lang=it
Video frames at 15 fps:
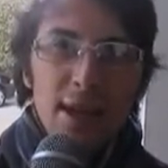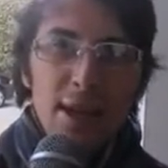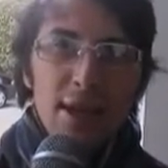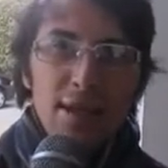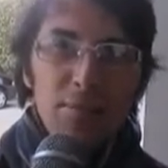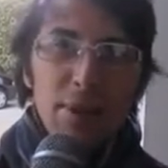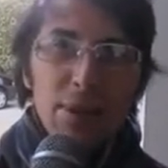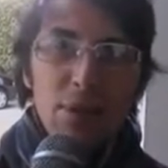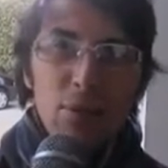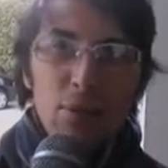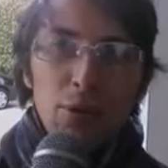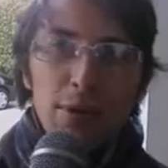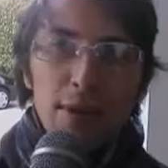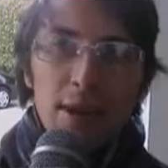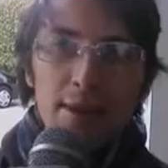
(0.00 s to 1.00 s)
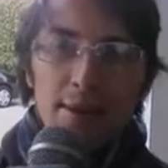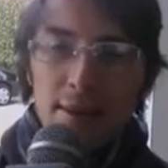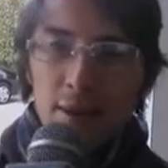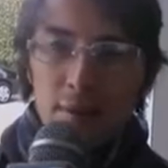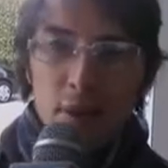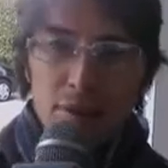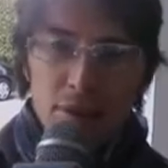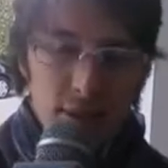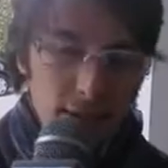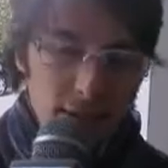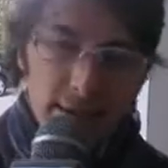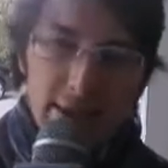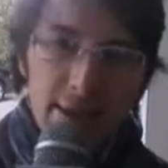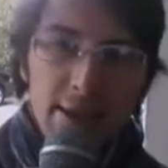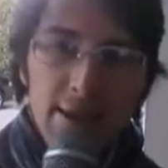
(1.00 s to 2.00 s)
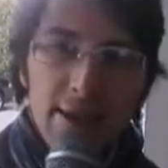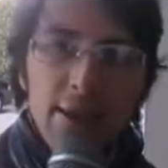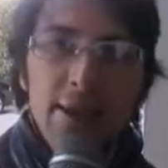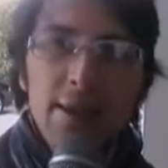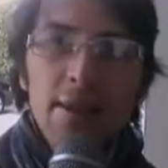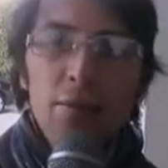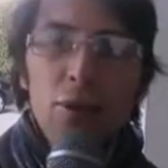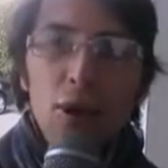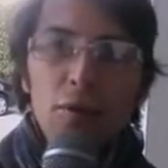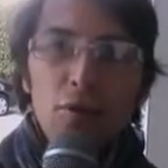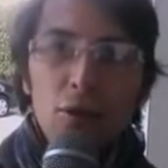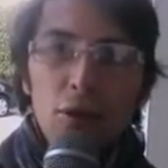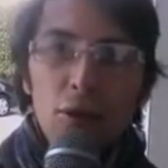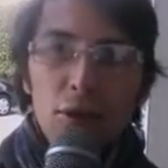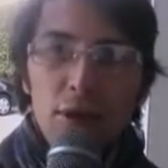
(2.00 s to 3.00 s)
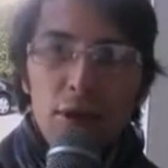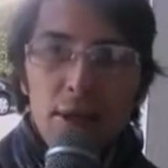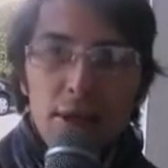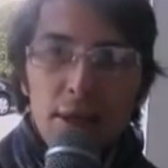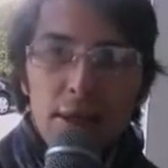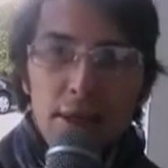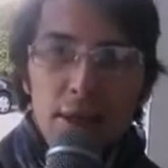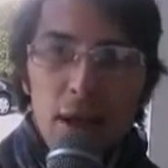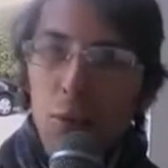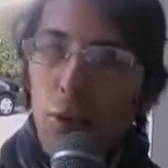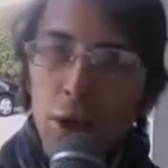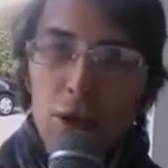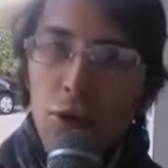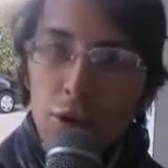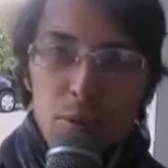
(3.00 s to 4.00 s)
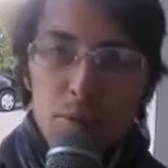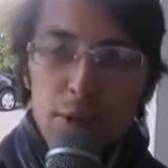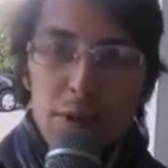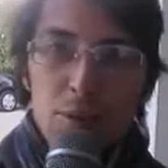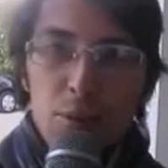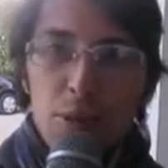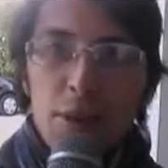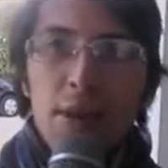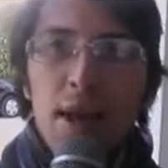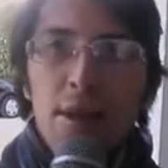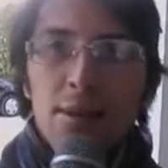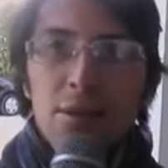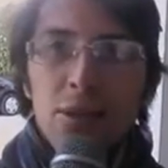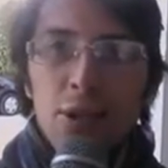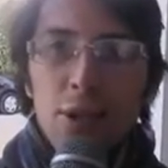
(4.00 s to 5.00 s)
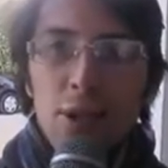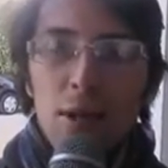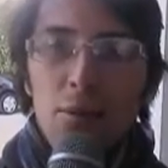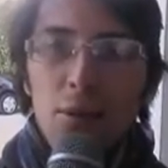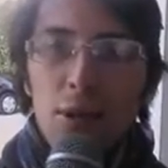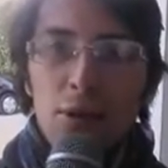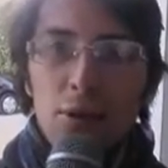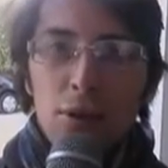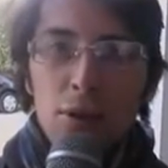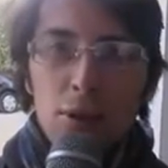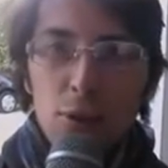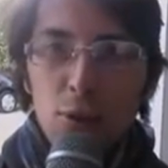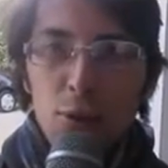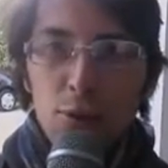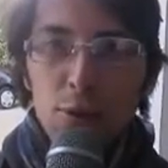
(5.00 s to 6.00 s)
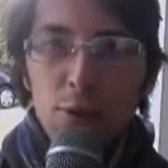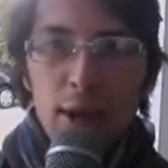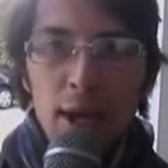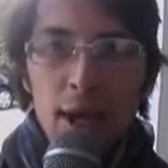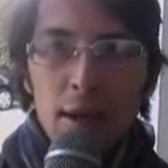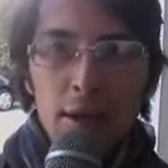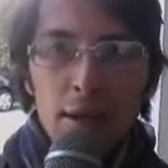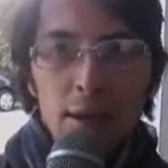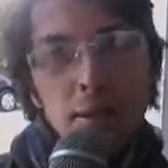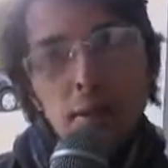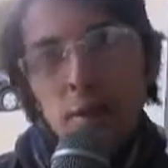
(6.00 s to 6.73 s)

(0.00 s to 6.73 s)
aspetti importanti della mia vita e anche del mio lavoro. Laboratori per esempio didattici, laboratori interculturali,